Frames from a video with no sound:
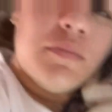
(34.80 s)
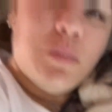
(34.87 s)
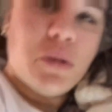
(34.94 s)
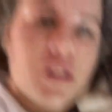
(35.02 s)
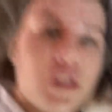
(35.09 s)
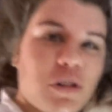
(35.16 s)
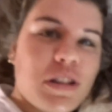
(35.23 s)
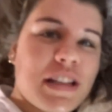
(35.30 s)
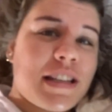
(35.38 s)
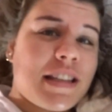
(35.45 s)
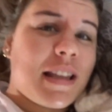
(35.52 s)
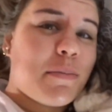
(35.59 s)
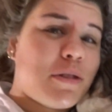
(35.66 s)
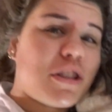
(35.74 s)
Bueno, y
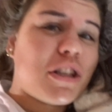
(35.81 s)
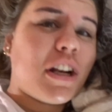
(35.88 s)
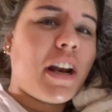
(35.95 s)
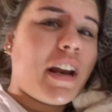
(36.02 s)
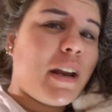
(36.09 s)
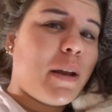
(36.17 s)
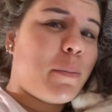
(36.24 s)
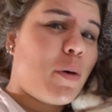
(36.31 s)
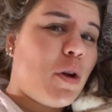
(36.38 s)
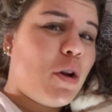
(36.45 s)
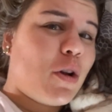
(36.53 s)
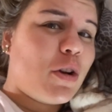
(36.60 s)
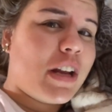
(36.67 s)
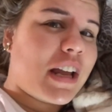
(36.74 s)
estamos
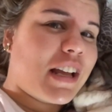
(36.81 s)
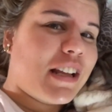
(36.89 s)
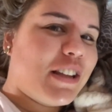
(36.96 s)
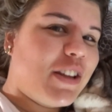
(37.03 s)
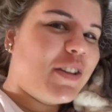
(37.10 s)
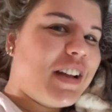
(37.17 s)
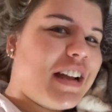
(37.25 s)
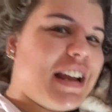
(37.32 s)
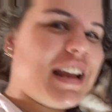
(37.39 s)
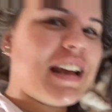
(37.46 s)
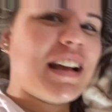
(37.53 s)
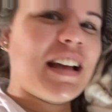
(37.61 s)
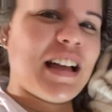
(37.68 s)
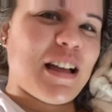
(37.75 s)
remoloneando en
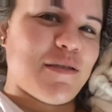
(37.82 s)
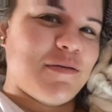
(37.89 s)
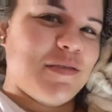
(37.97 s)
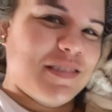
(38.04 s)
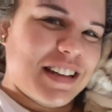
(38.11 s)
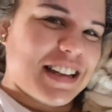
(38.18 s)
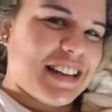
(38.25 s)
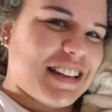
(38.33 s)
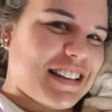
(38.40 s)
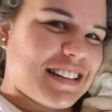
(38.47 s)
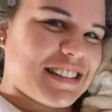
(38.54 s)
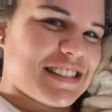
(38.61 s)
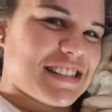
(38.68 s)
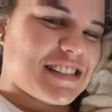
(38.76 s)
la cama
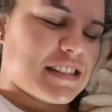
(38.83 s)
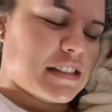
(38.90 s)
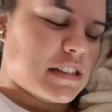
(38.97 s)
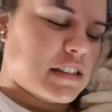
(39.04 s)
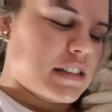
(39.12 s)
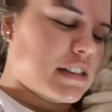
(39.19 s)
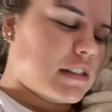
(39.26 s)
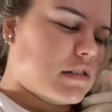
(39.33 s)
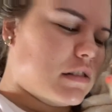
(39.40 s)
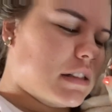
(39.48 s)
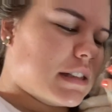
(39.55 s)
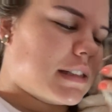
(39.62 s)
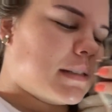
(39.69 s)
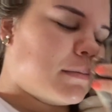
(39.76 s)
con
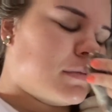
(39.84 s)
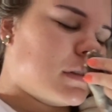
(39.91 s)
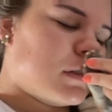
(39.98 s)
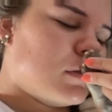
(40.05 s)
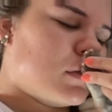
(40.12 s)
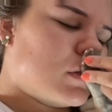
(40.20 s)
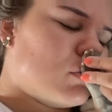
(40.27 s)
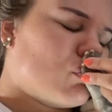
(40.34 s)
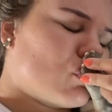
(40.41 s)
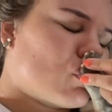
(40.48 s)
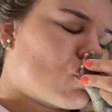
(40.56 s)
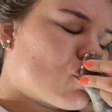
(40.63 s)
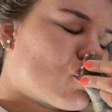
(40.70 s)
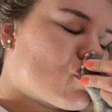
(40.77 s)
este peludo
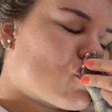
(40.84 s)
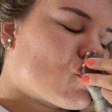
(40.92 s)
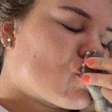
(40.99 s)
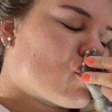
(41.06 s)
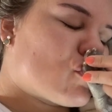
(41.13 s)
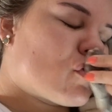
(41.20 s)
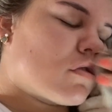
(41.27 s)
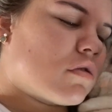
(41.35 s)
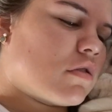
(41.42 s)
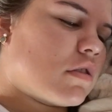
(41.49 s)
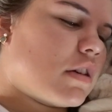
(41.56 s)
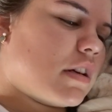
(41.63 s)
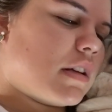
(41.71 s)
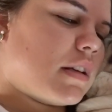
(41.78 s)

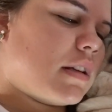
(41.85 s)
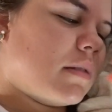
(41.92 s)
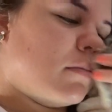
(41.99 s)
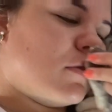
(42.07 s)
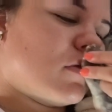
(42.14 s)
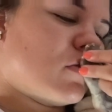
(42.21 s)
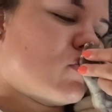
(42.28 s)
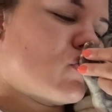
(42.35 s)
que es amor.